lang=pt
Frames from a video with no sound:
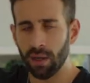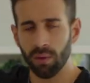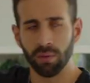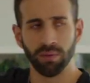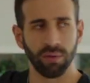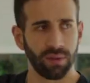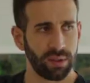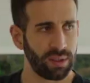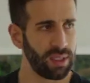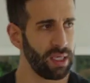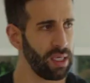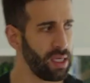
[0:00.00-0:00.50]

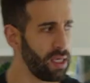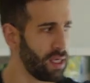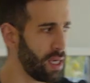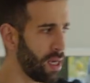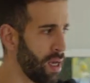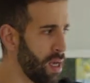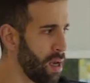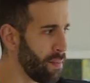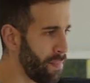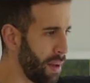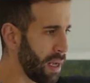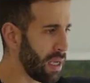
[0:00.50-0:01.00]

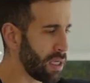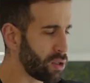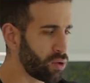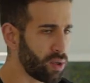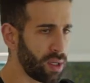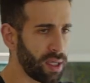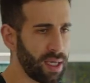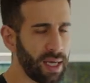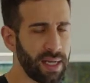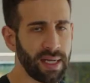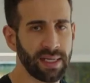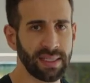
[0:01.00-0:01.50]
cozinha, pega
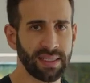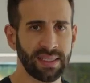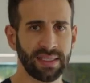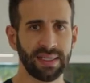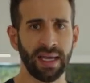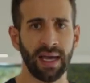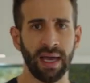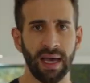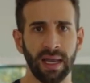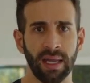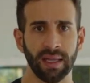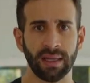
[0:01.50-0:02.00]
sua guia na
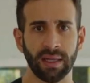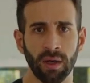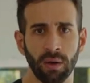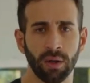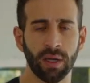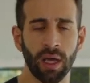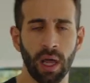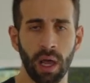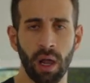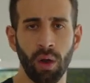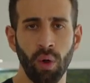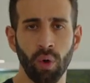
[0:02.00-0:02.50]
sala, tal,
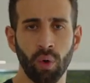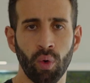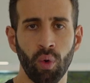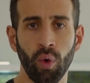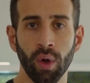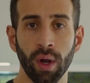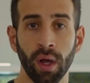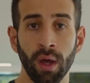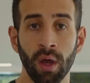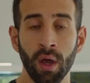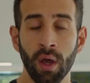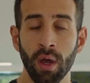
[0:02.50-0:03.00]
aquela
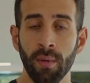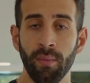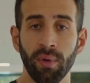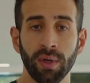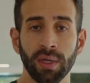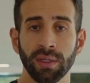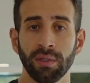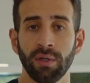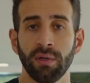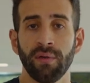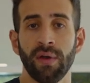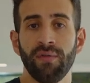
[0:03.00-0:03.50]
loucura,
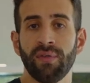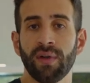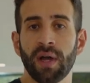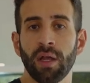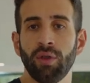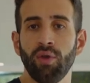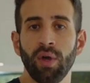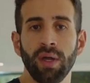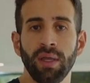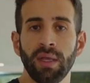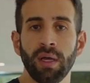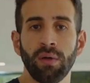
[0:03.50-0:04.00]
porque senão vai ficar
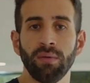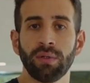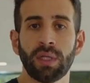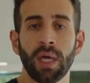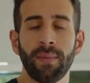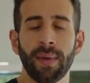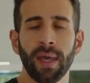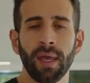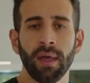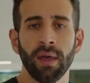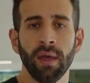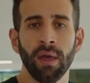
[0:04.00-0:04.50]
doidão
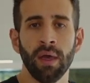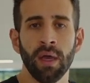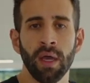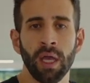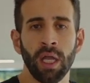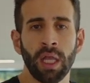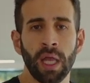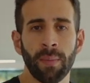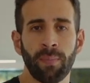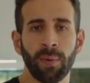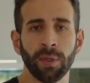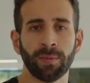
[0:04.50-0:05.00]
também.
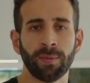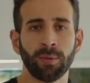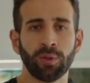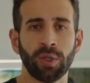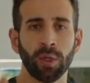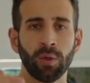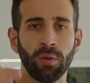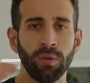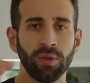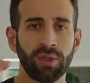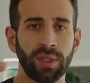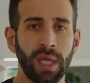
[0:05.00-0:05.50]
E depois que
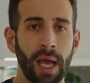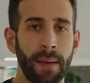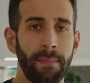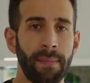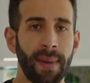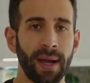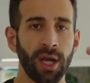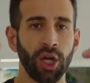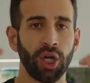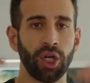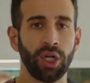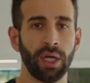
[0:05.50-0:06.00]
você conseguir
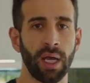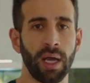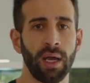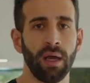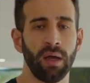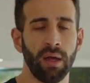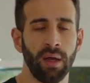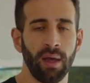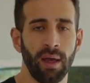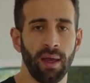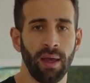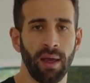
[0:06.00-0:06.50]

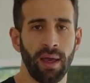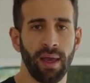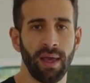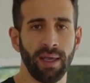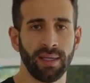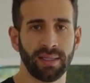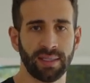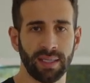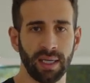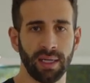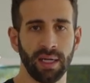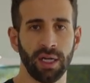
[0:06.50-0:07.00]
abaixar
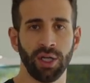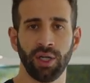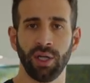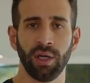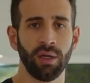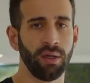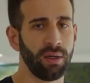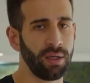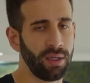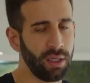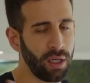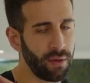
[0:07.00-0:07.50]
essa
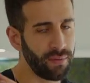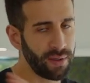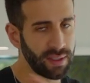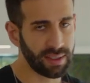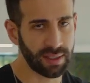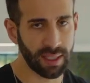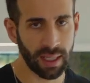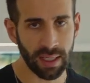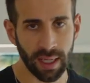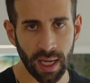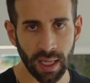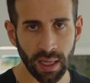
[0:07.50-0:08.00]
energia, não vai
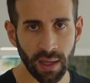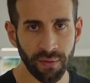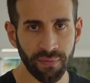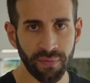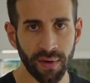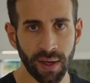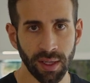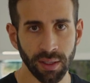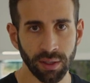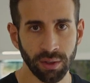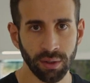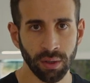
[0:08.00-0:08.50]
ser nada
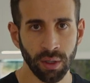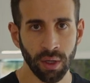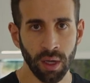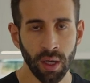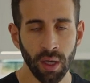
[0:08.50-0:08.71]
fácil.